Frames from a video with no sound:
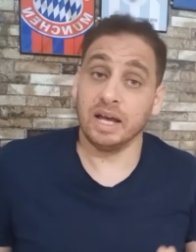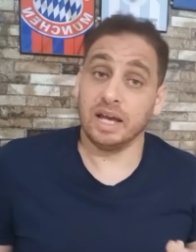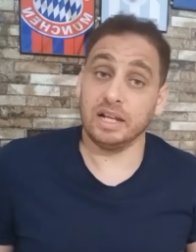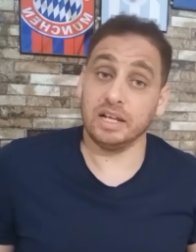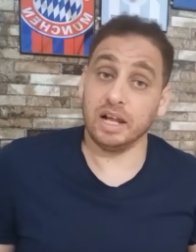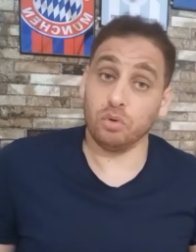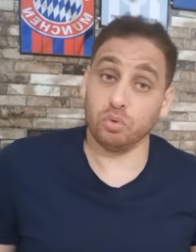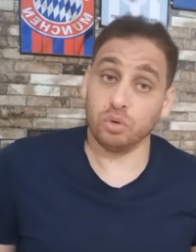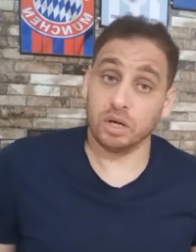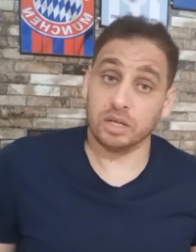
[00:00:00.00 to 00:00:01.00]
اللي
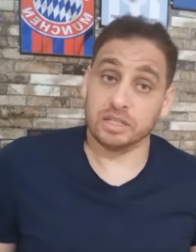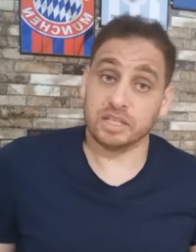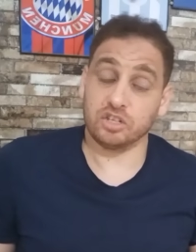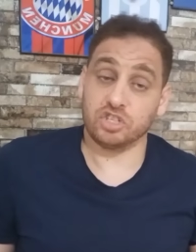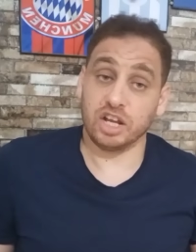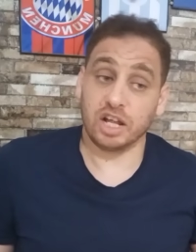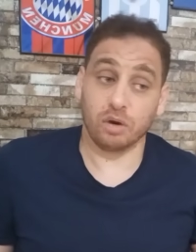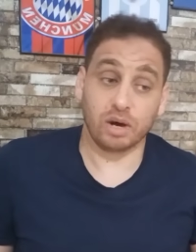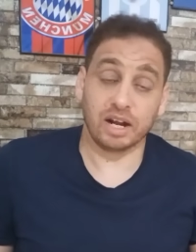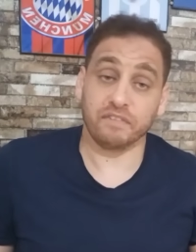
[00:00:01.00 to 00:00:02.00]
لو سجلها
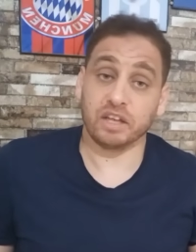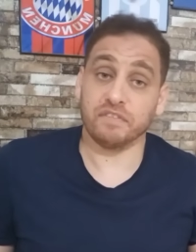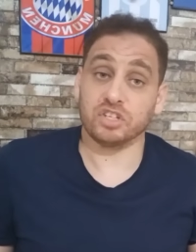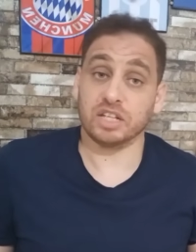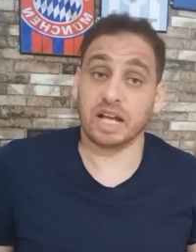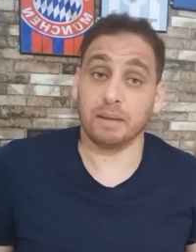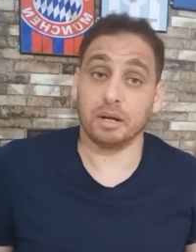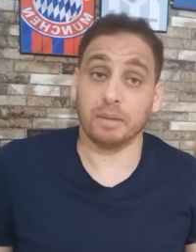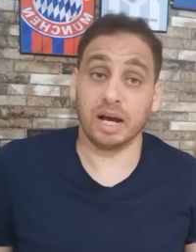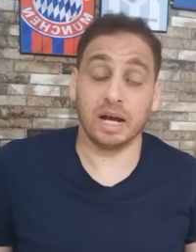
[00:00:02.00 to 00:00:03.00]
وعرف كيفاش
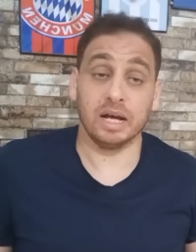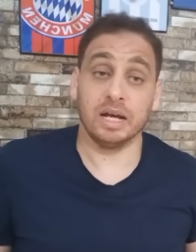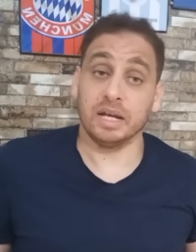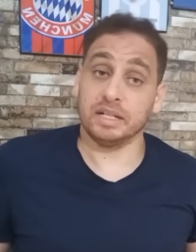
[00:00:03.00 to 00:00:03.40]
يتعامل معها